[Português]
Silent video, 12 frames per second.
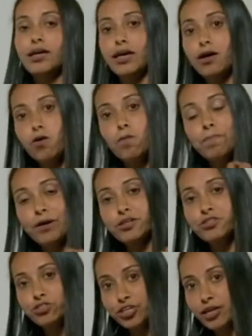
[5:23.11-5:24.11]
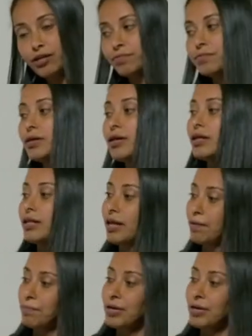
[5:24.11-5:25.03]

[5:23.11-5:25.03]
que compartilham da